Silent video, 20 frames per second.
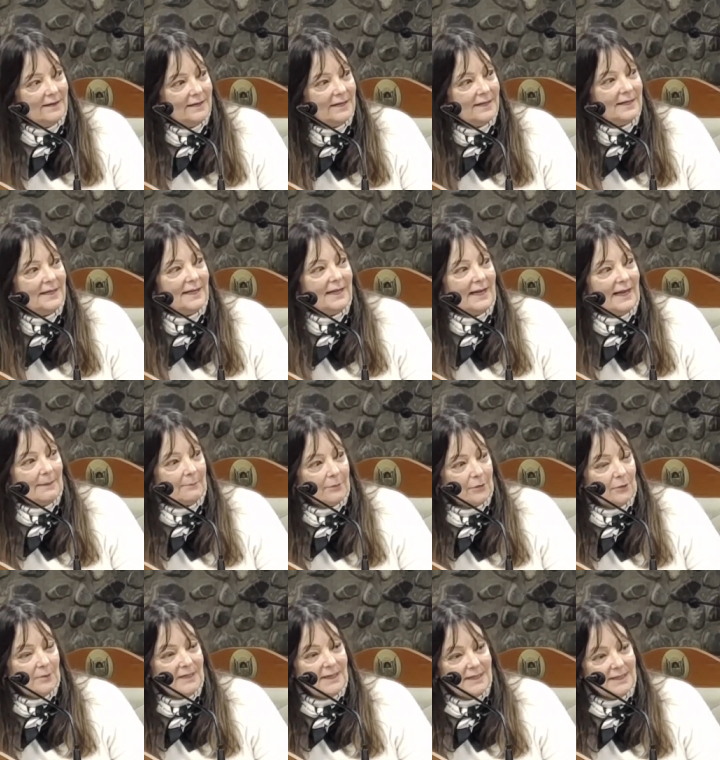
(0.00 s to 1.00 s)
de la
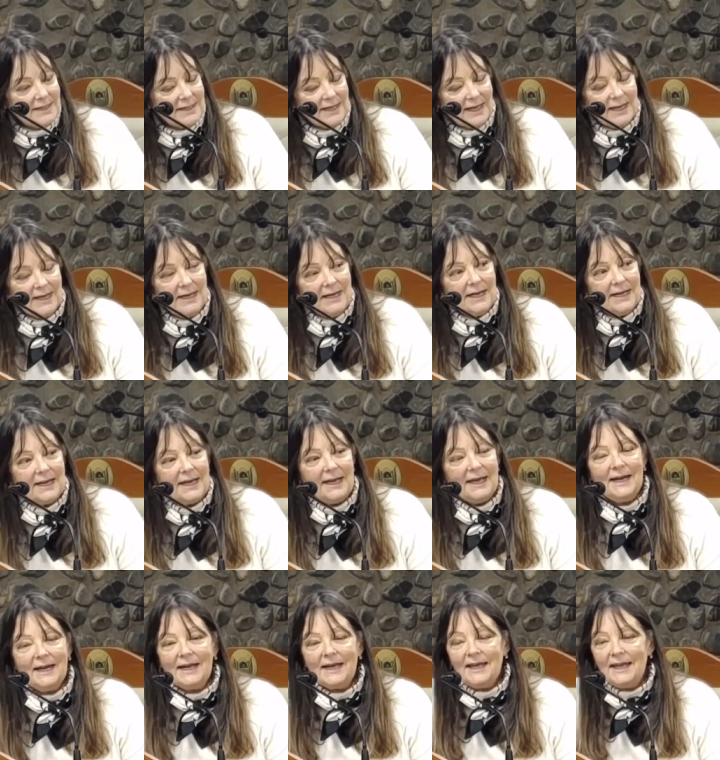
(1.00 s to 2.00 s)
provincia, que
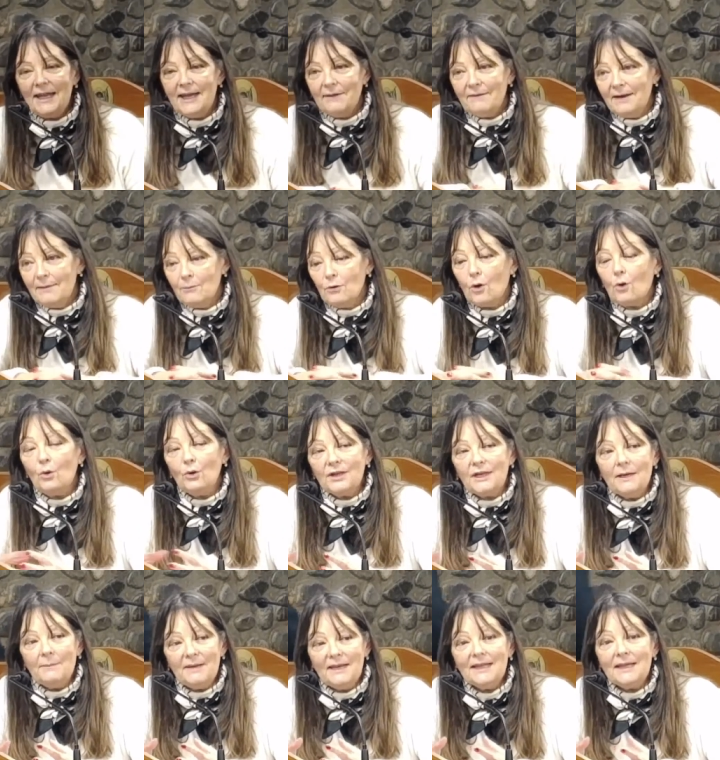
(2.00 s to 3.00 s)
es el que debemos
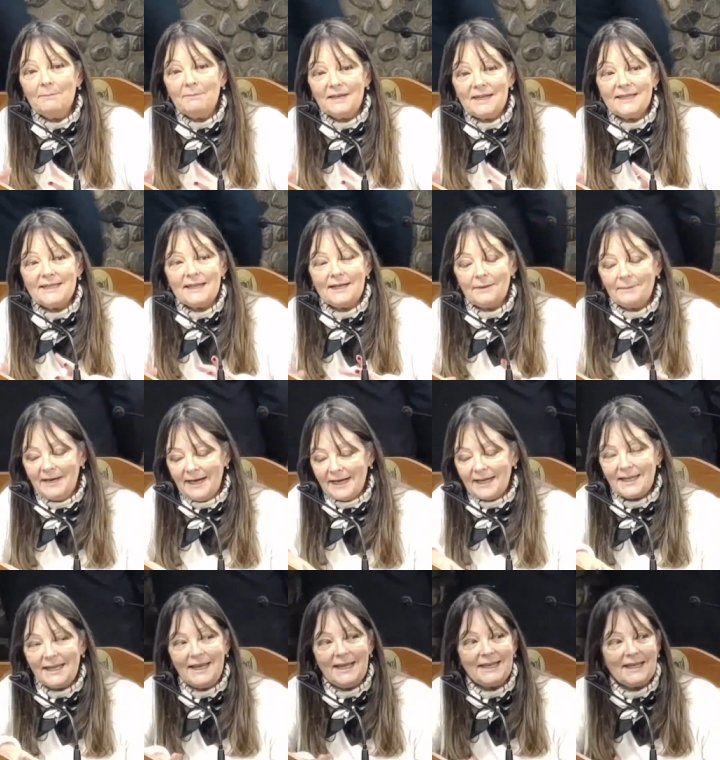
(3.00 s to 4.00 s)
justamente
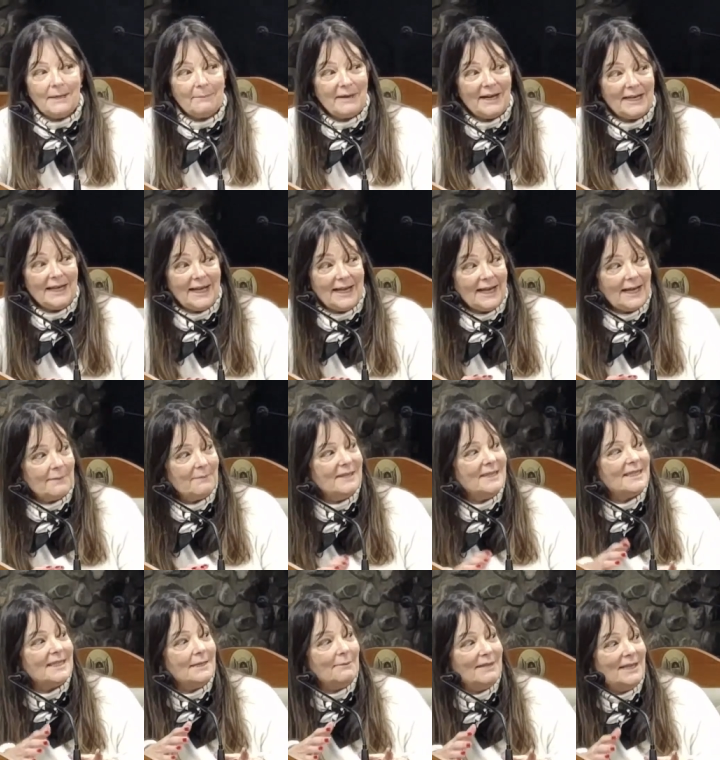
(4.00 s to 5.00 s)
preservar de esta manera,
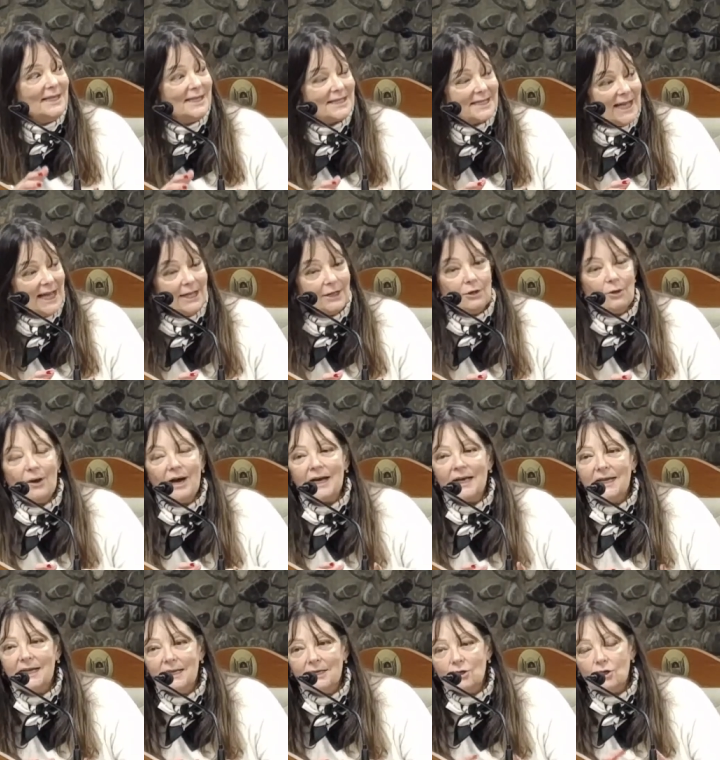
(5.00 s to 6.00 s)
visibilizando a
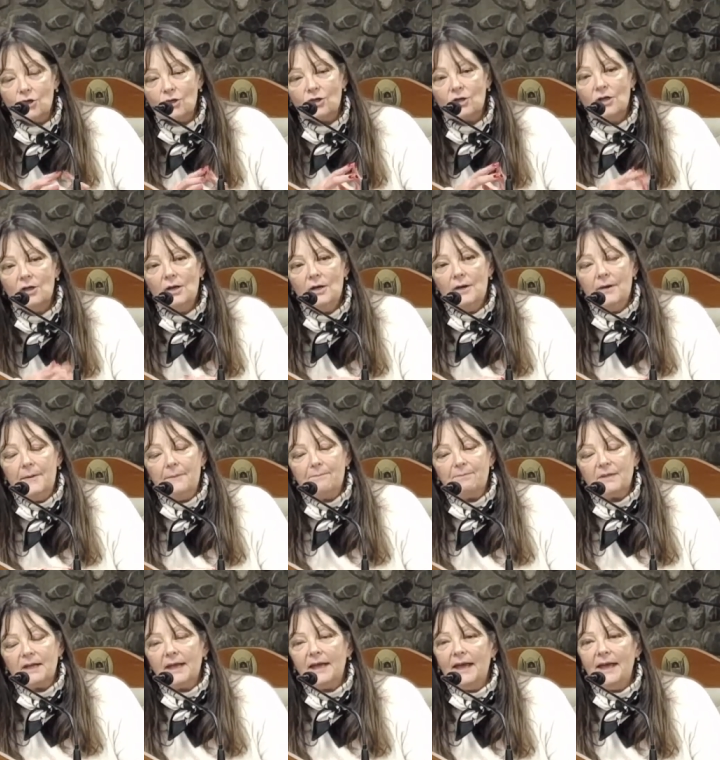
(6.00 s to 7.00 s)
aquellos
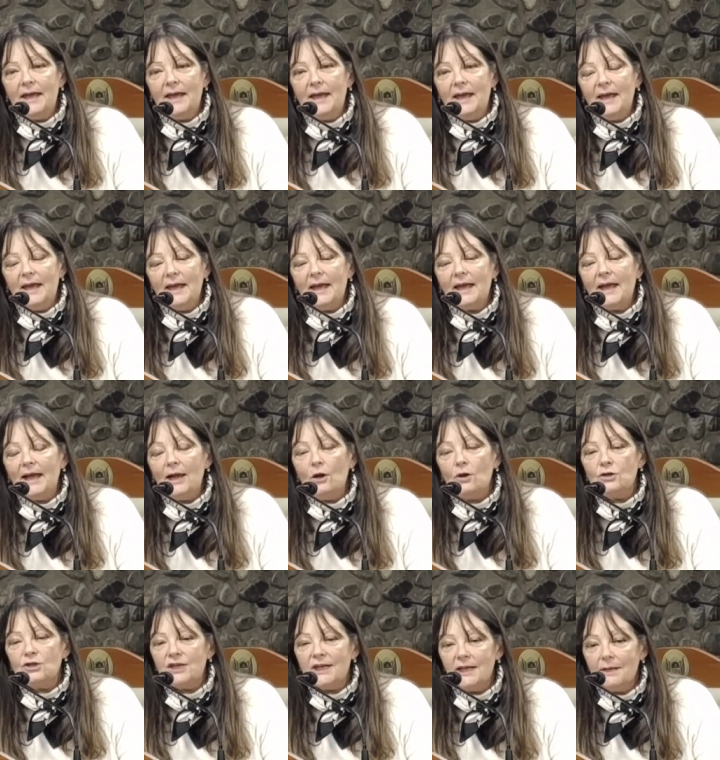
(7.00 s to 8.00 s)
que,
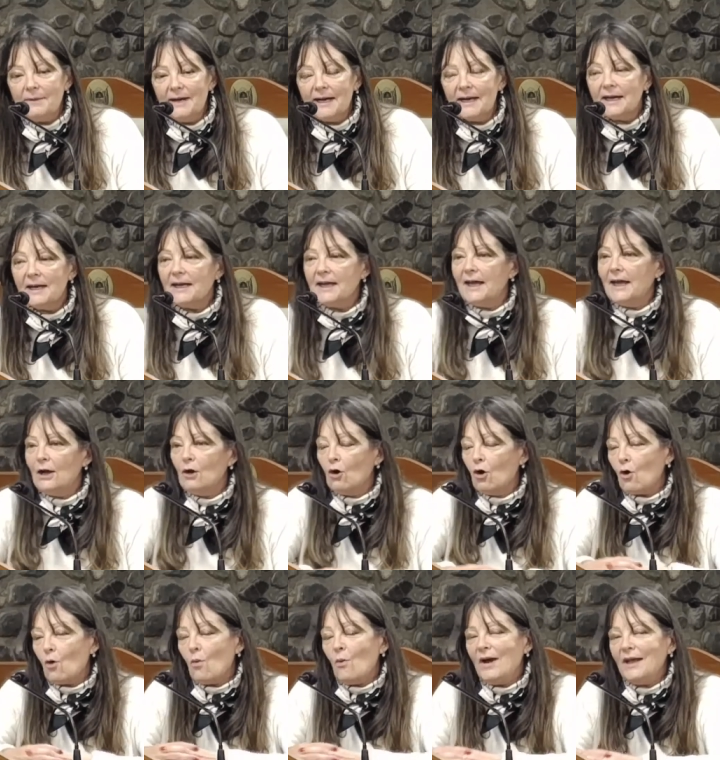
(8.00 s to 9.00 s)
lo llevan, que
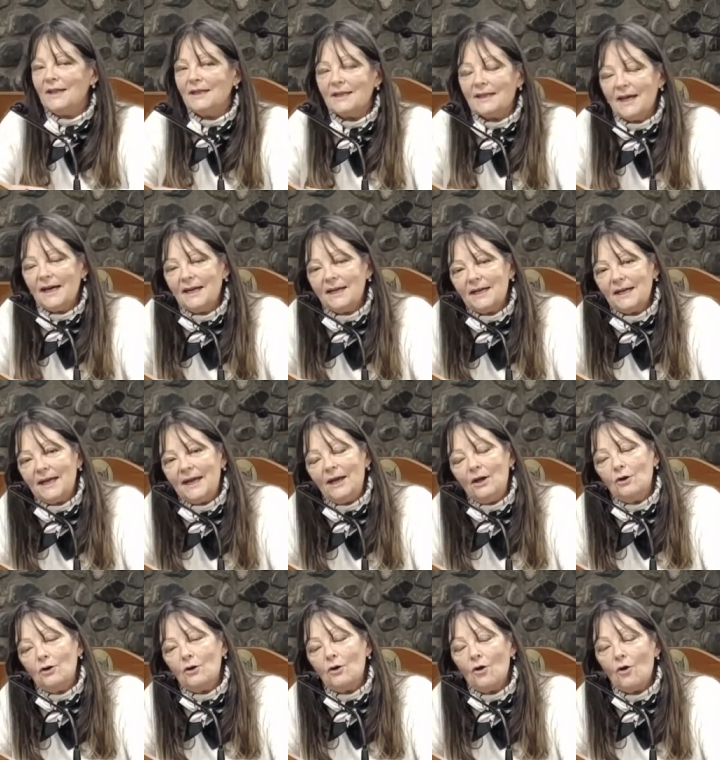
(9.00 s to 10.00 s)
lo cuentan, que
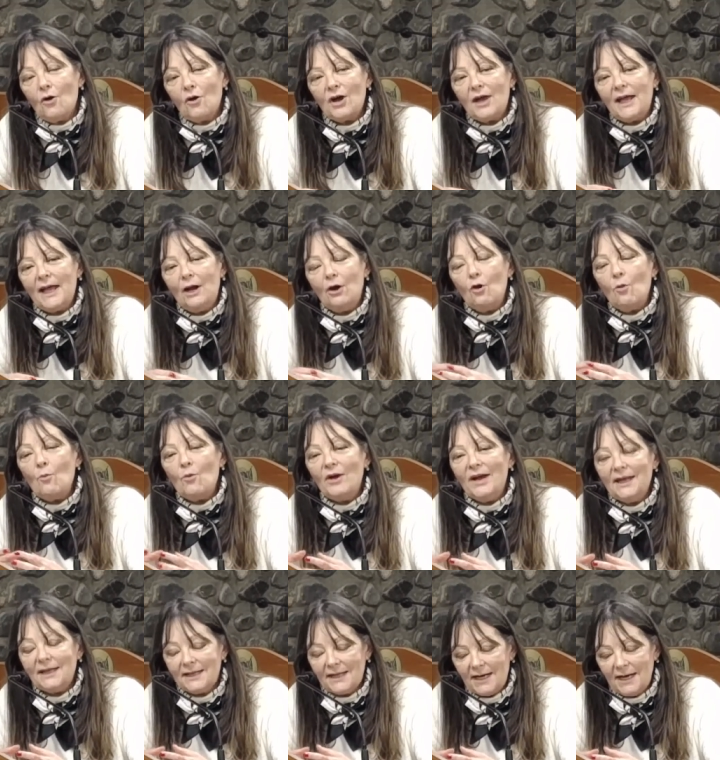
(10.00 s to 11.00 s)
lo, que lo
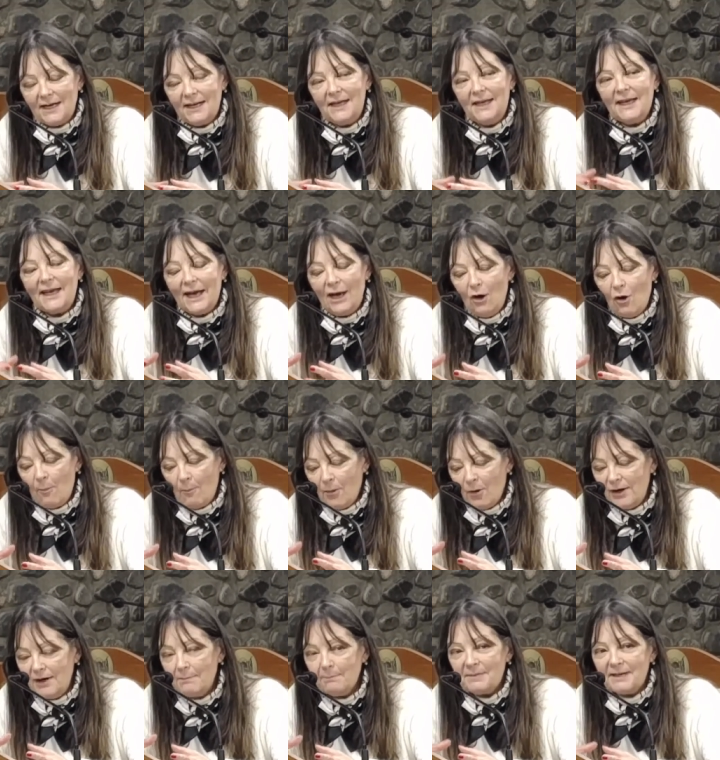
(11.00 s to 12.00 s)
muestran y que lo
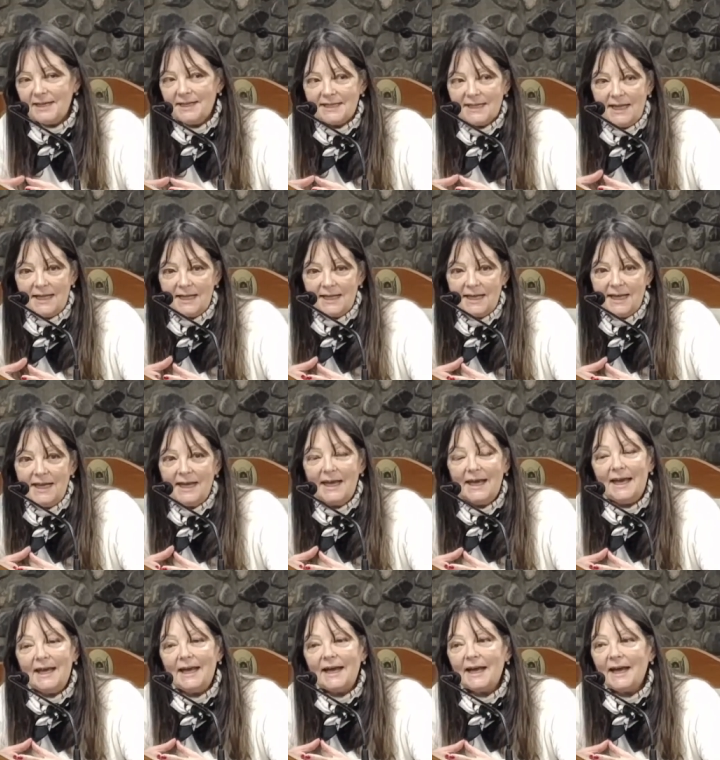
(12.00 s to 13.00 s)
ponen presente en